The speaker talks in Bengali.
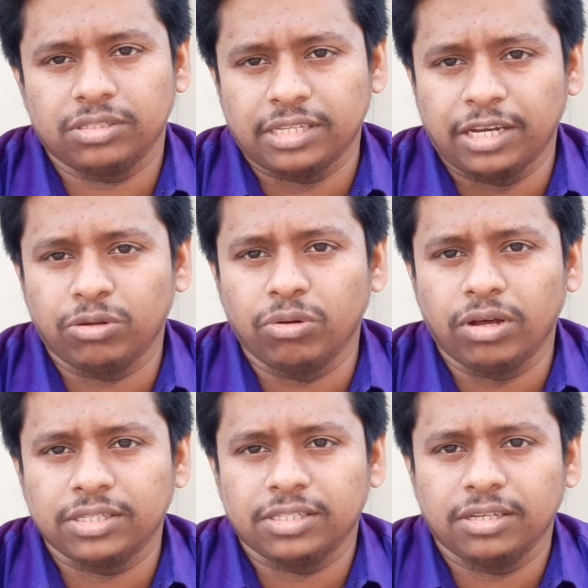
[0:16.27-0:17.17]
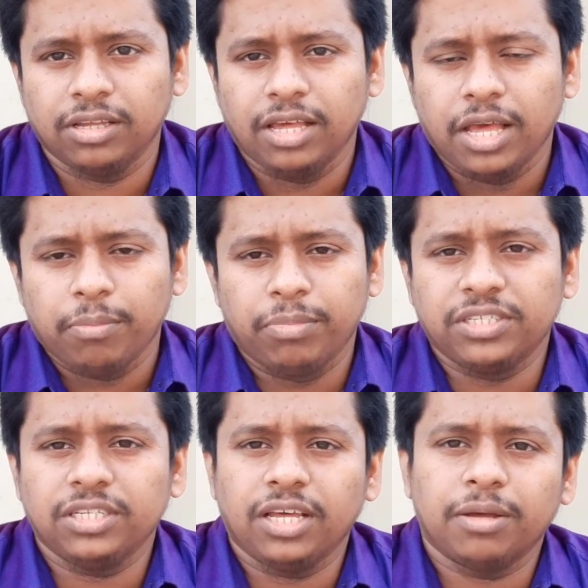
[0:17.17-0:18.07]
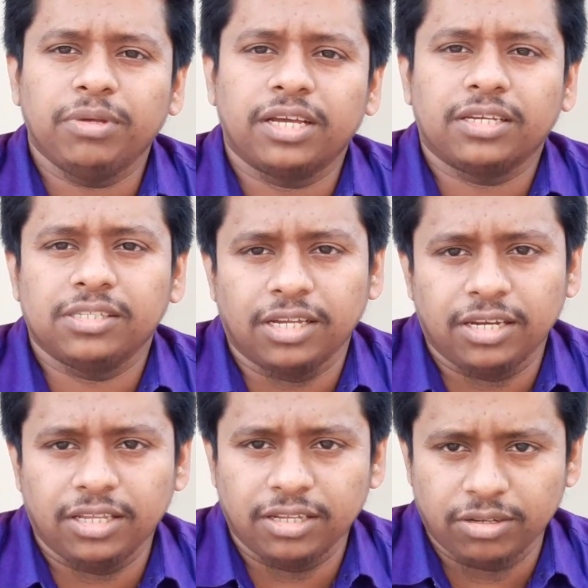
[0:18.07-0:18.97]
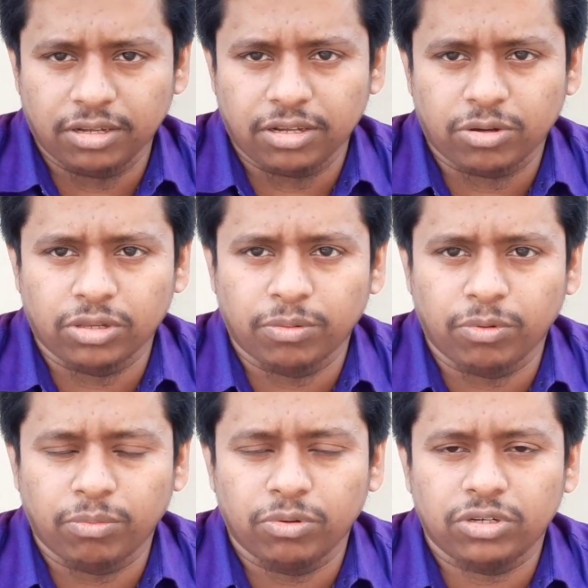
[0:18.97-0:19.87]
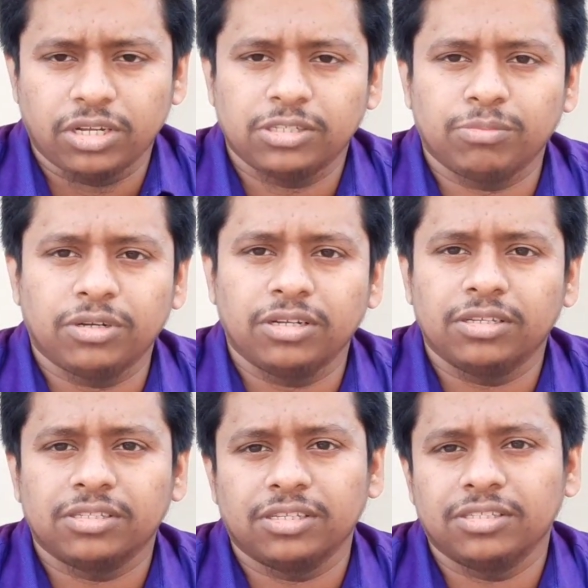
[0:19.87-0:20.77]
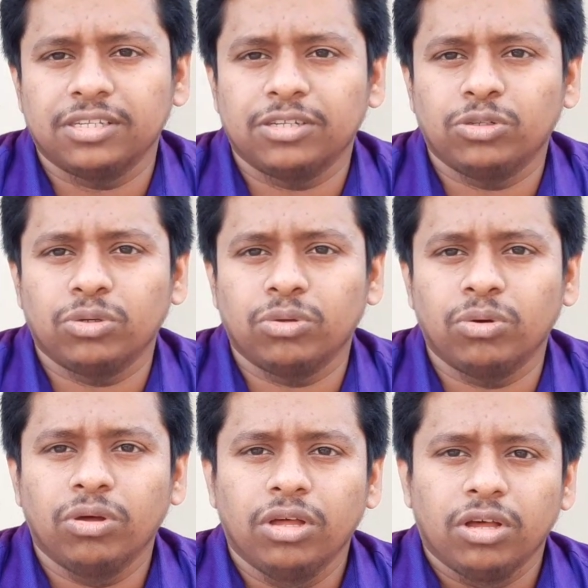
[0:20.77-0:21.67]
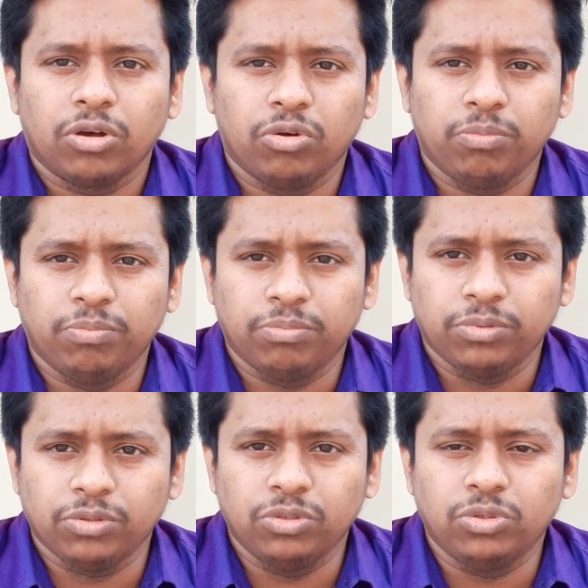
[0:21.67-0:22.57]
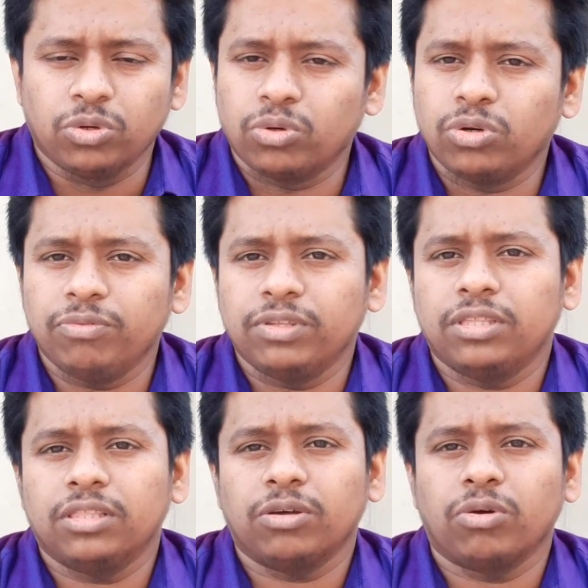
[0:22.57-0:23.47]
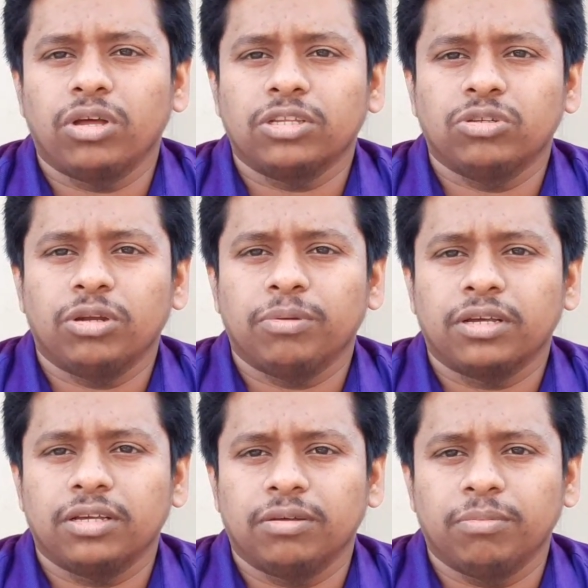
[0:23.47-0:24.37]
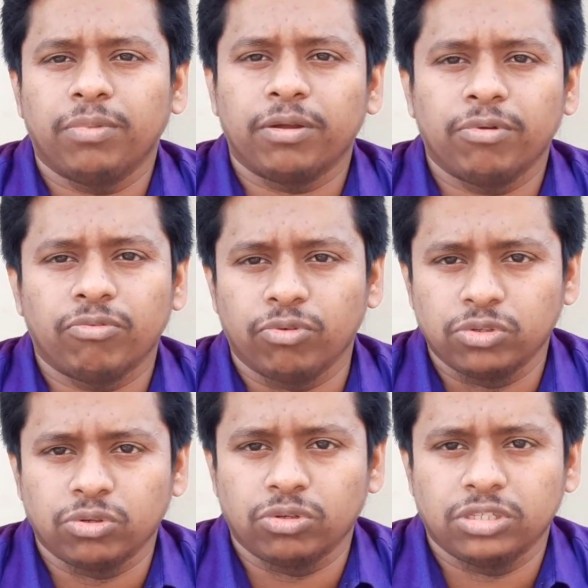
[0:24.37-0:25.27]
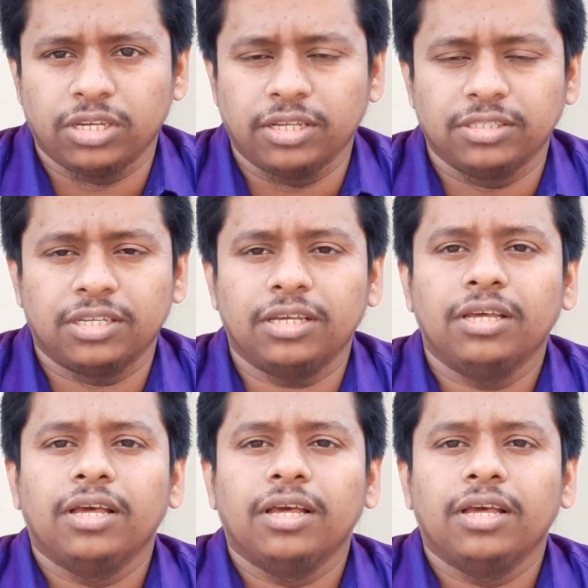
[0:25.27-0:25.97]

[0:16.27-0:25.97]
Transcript: সাইটগুলো আছে বেশি না আমি একটি সাইট নিয়েই কথা বলবো ট্রাস্ট মানি এক্সচেঞ্জের জন্য খুব জরুরি ভিত্তিতে কয়েকজন আমাকে বারবার ফোর্স করছিলেন যে